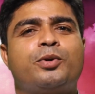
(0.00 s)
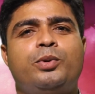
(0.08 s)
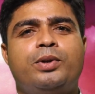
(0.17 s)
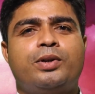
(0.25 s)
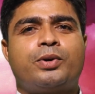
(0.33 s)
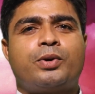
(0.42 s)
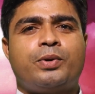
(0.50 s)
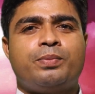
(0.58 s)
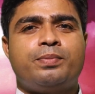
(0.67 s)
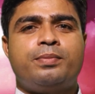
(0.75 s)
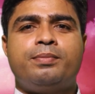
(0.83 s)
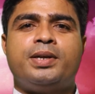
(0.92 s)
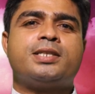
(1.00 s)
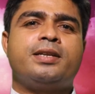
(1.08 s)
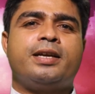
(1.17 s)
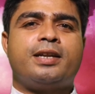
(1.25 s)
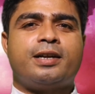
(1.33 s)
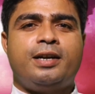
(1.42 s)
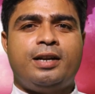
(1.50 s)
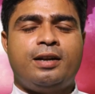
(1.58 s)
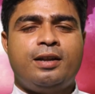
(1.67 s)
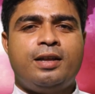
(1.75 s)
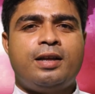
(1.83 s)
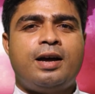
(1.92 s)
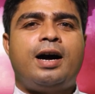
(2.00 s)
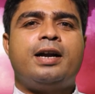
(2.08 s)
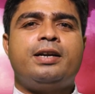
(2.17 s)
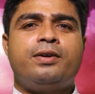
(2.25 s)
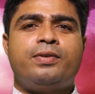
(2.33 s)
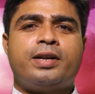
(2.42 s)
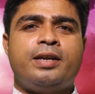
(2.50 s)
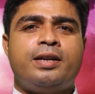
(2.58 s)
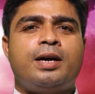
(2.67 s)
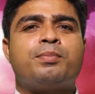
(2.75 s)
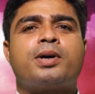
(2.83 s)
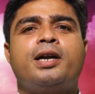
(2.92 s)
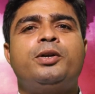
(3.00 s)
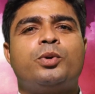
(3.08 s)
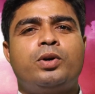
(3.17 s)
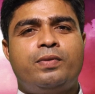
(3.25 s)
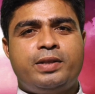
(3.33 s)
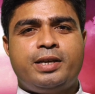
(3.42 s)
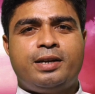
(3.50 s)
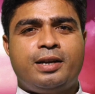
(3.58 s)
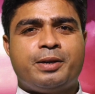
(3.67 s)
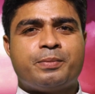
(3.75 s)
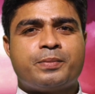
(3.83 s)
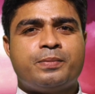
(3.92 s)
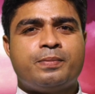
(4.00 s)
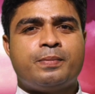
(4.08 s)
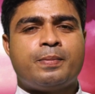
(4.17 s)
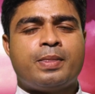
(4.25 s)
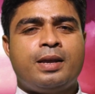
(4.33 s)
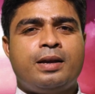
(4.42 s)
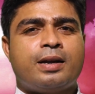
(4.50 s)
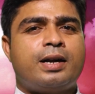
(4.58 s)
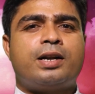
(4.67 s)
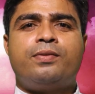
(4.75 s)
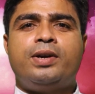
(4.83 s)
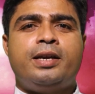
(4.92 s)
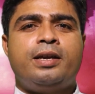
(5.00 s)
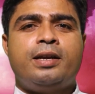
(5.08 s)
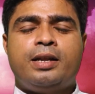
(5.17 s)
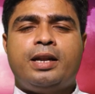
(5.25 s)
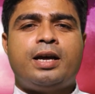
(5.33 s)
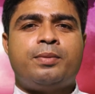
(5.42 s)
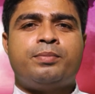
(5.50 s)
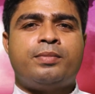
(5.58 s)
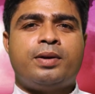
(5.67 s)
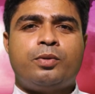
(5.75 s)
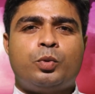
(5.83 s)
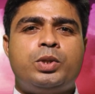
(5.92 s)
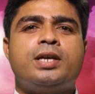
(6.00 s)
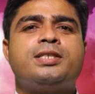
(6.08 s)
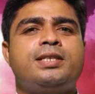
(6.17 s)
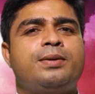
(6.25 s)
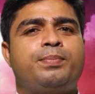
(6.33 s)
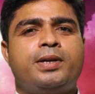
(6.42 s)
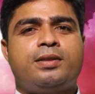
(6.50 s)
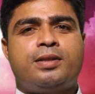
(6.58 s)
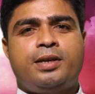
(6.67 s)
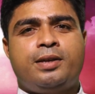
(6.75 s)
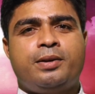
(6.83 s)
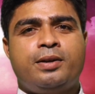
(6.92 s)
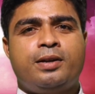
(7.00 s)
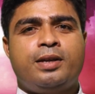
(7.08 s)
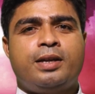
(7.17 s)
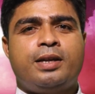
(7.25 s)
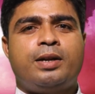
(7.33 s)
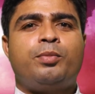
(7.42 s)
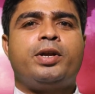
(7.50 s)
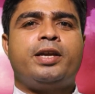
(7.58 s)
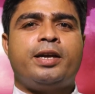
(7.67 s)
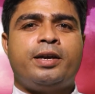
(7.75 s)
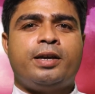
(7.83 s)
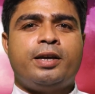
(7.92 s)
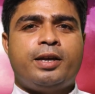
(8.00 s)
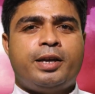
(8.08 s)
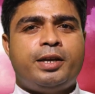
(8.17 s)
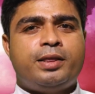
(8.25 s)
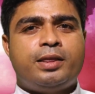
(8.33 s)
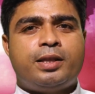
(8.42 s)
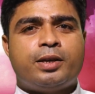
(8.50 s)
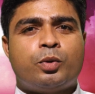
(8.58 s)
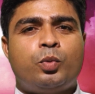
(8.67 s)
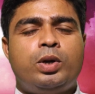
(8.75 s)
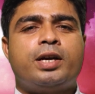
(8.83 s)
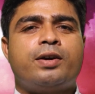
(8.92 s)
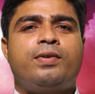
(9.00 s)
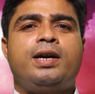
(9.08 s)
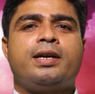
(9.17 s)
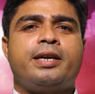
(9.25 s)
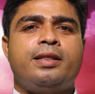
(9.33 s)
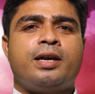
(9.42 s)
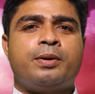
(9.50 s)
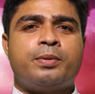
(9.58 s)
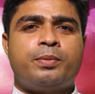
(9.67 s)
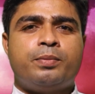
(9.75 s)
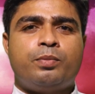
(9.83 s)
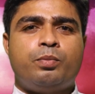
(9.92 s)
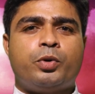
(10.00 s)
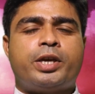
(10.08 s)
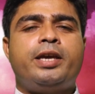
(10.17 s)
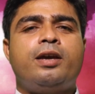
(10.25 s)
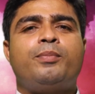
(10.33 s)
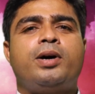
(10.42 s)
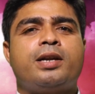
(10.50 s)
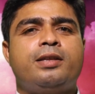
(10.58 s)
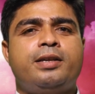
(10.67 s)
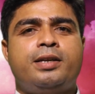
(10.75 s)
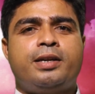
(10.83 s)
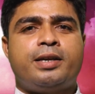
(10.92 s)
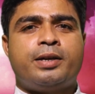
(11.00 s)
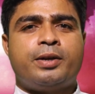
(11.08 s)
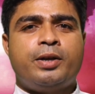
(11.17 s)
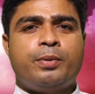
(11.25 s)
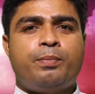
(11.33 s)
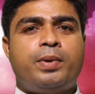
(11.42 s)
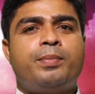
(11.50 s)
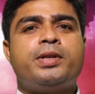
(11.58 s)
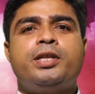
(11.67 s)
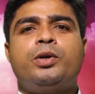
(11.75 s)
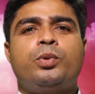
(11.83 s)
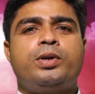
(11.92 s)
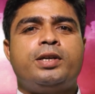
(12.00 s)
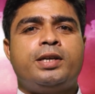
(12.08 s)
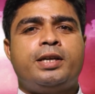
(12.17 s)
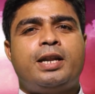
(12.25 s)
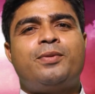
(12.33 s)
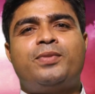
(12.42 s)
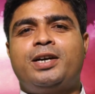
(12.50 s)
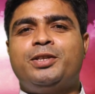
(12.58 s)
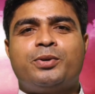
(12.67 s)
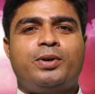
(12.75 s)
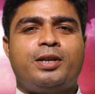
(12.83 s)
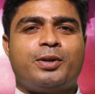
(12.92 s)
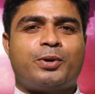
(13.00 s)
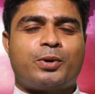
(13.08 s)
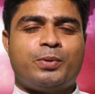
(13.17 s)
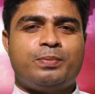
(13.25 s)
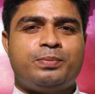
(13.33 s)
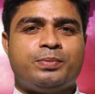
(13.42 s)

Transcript: கொண்டிருக்கிறோம் மற்ற நேரங்களில் ஆண்டவரை நாம் கண்டுகொள்வதே இல்லை கடவுளை நாம் உதாசீனப்படுத்தி நம்முடைய இந்த உலக வாழ்க்கை தான் முக்கியமானது என்ற மமதியோடு நாம் வாழ்ந்து கொண்டிருக்கிறோம்